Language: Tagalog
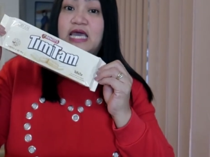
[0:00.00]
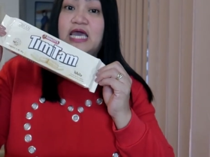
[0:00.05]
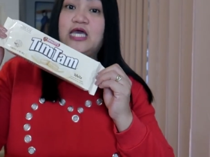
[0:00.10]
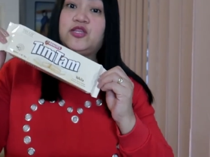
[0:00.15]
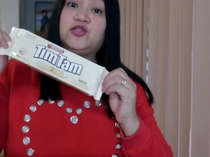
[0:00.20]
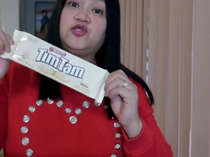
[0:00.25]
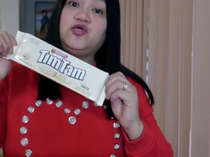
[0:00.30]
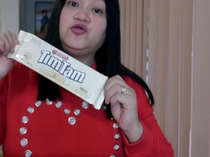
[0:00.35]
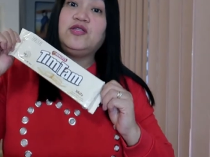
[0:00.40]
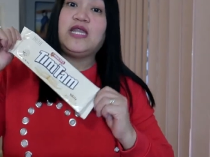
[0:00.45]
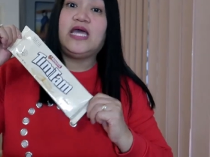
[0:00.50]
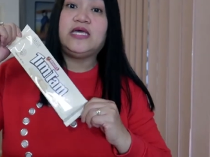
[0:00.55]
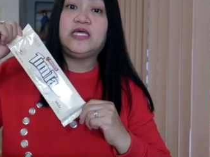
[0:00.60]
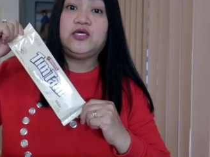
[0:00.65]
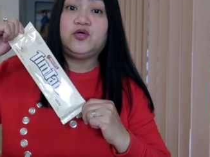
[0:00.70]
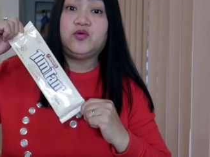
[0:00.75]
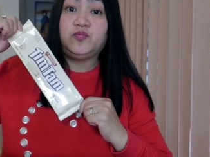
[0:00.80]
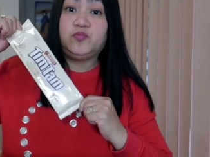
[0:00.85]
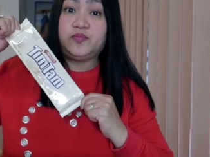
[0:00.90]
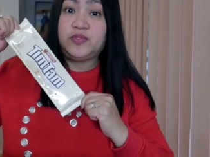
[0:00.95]
Ito yung lagi
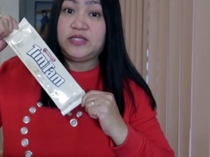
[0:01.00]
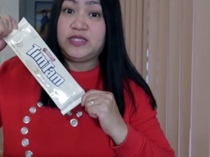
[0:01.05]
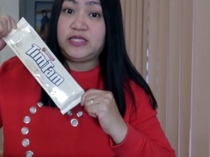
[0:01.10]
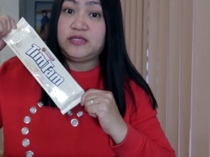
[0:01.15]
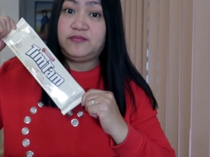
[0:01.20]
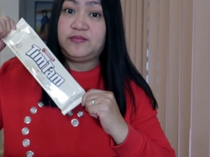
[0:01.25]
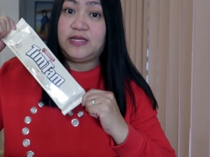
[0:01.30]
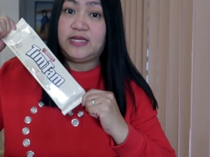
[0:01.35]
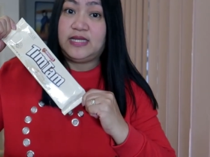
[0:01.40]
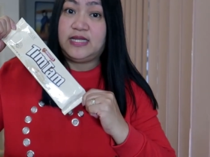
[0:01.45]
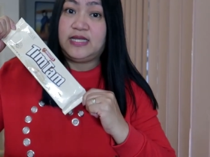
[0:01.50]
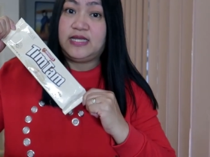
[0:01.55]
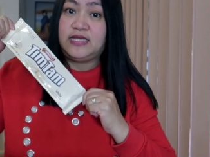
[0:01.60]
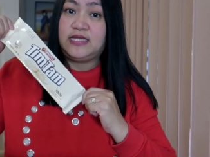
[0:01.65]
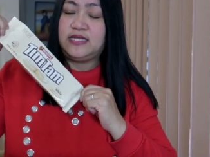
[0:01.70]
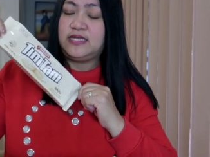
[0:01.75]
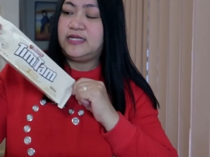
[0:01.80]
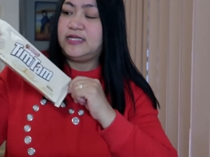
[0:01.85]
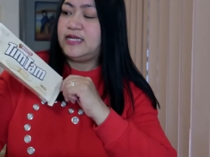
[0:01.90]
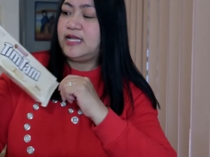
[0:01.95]
kong
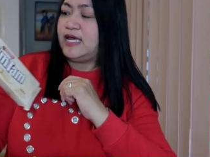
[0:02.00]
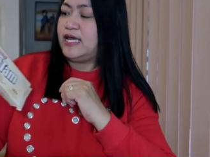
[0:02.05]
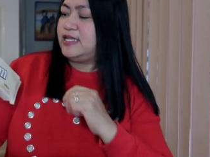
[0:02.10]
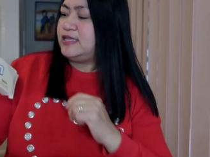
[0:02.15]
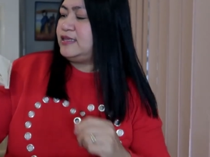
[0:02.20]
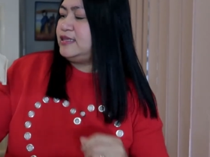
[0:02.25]
binibili na